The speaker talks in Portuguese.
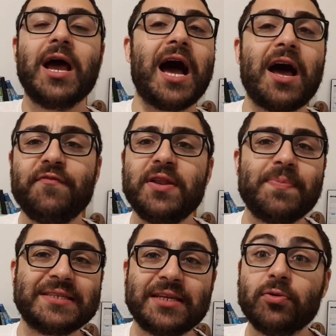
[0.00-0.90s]
Ah, Felipe,
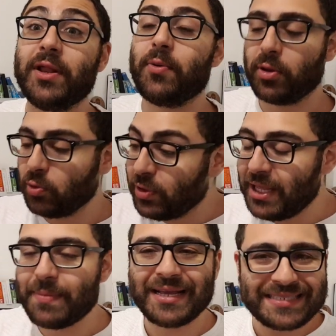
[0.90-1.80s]
mas você não leu. Eu não
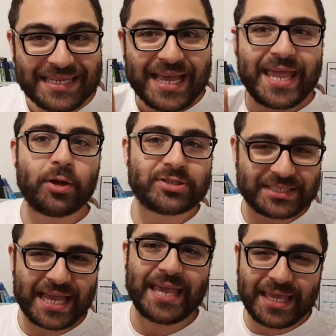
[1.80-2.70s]
li, mas eu
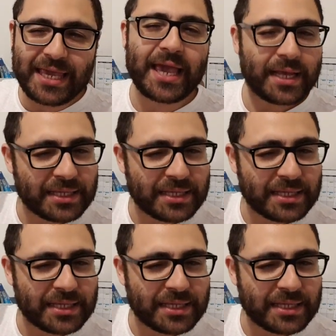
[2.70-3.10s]
sei que,